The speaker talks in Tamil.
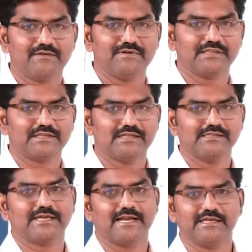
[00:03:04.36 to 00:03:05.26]

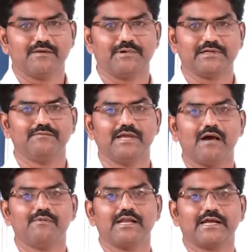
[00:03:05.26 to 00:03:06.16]
செலவினத்திலிருந்து கழிக்கப்பட்டு
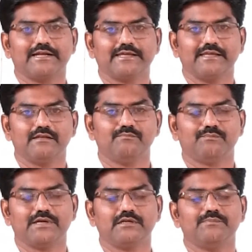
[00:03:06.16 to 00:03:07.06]
வியாபார கணக்கின்
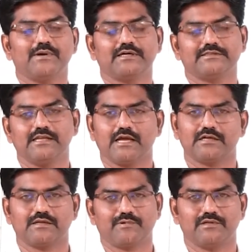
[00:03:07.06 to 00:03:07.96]
பற்று பக்கத்தில்
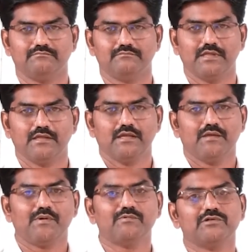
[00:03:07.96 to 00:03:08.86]
காட்டப்படும்
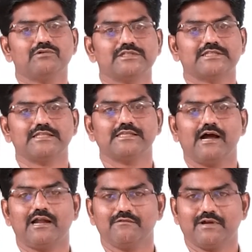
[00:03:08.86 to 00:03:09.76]
இப்போ முன்கூட்டி செலுத்திய
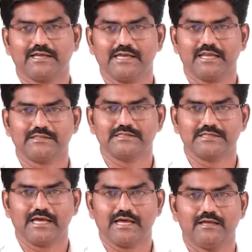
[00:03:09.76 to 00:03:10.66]
ஆலை வாடகையாக
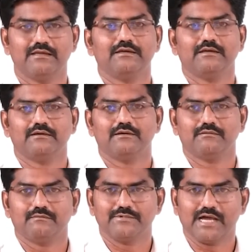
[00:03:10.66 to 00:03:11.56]
இருந்துச்சுன்னா
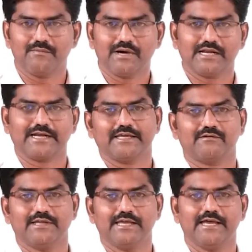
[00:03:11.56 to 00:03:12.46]
வியாபார
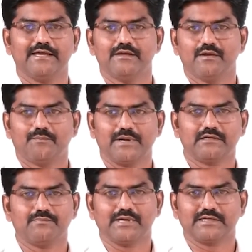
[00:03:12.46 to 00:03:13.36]
கணக்கினுடைய
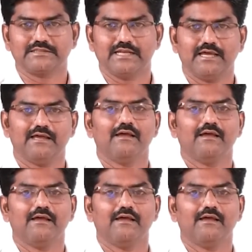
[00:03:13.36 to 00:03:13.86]
பற்று பக்கத்தில்